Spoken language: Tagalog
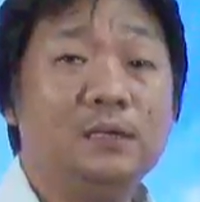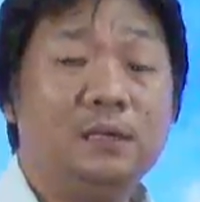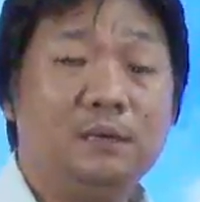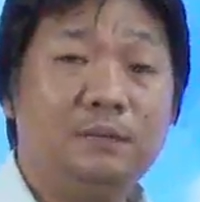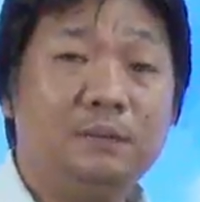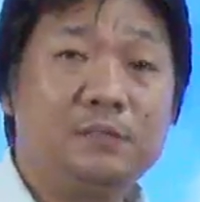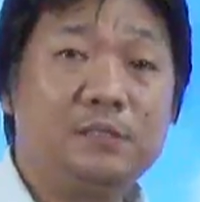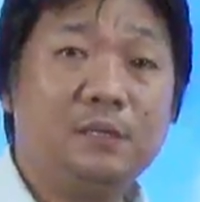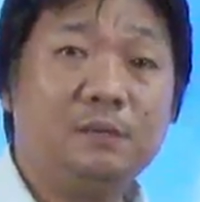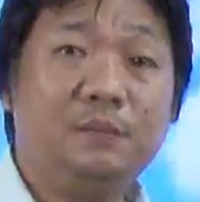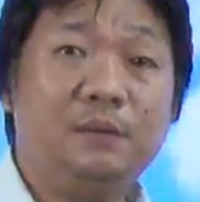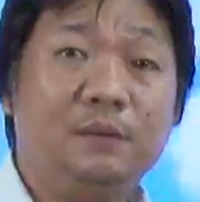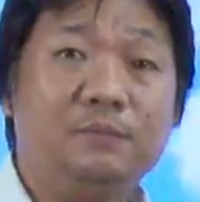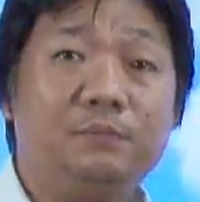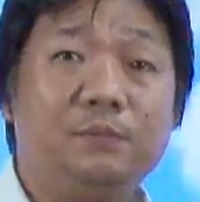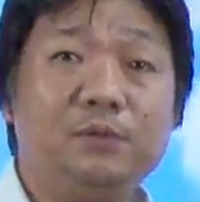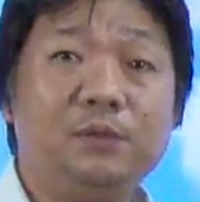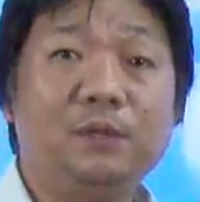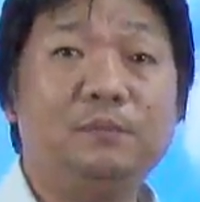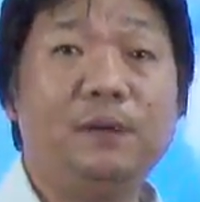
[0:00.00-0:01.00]
Ibig sabihin
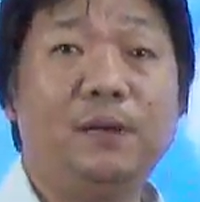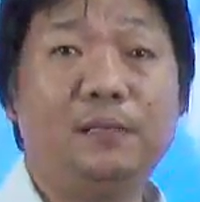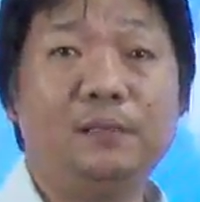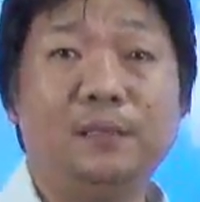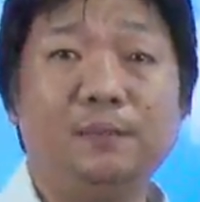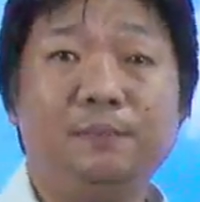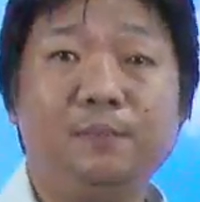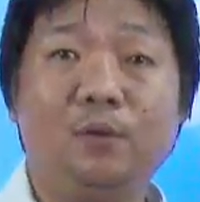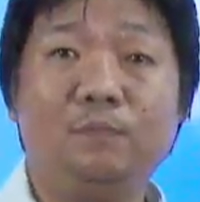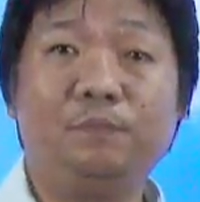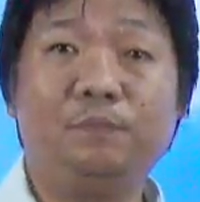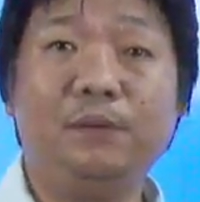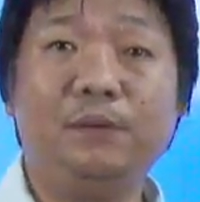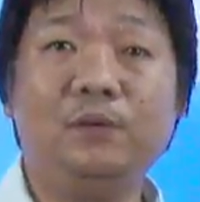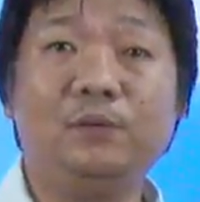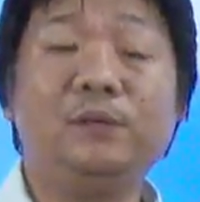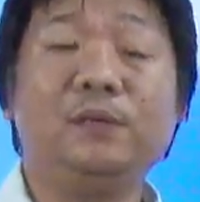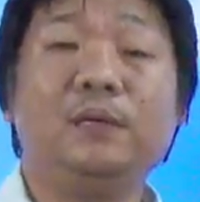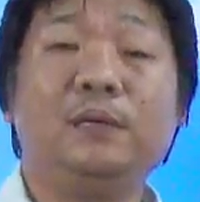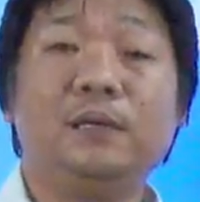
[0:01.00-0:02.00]
po niyan, maganda po ang
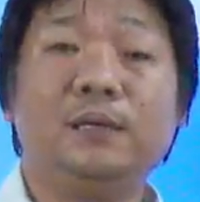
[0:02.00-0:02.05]
panon.